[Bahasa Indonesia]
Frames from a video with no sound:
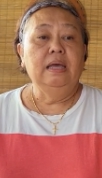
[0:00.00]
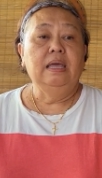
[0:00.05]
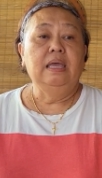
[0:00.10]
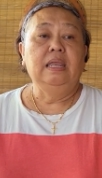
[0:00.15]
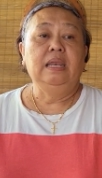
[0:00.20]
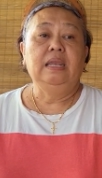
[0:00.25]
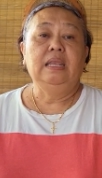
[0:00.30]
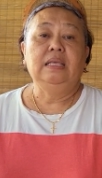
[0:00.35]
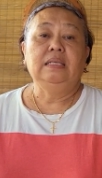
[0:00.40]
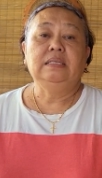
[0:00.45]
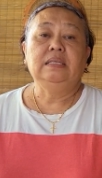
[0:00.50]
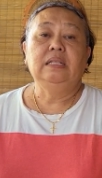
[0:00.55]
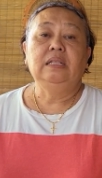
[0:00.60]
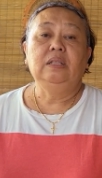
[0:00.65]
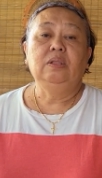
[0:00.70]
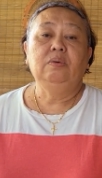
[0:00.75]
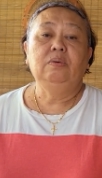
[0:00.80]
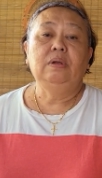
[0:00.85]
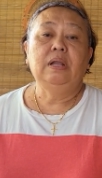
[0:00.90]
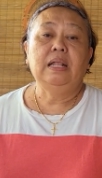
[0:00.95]
ini
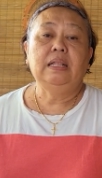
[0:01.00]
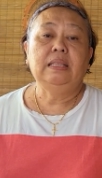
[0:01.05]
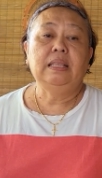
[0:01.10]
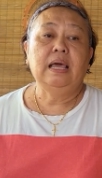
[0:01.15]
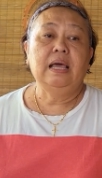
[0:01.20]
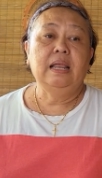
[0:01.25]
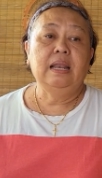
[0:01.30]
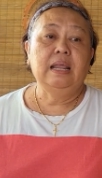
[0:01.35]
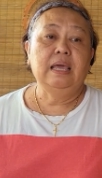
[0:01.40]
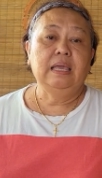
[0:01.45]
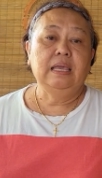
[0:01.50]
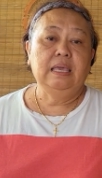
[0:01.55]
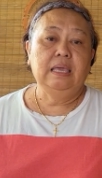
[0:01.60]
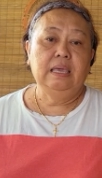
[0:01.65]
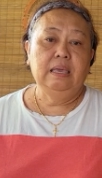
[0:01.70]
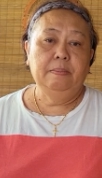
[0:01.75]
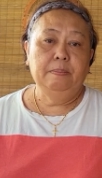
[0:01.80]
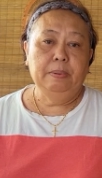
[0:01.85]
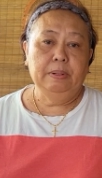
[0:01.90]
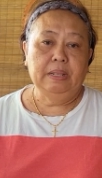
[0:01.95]
sentuh datang
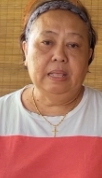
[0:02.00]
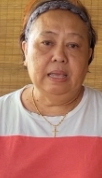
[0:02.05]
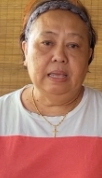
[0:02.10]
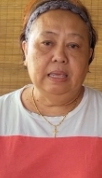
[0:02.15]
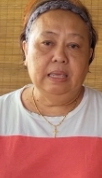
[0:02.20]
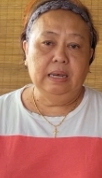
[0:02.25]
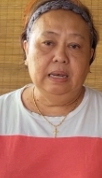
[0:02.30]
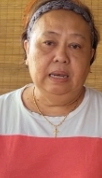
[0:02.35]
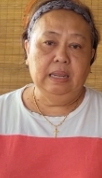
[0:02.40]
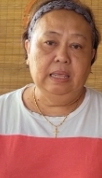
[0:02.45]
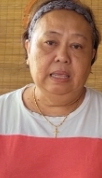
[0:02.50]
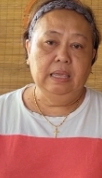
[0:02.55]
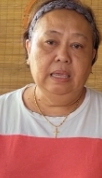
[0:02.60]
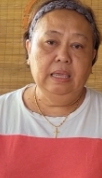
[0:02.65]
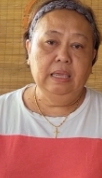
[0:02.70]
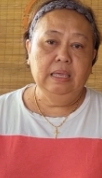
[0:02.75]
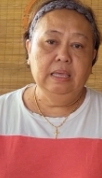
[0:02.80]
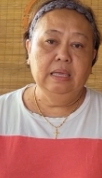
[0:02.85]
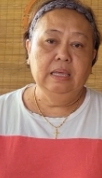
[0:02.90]
lagi petang ini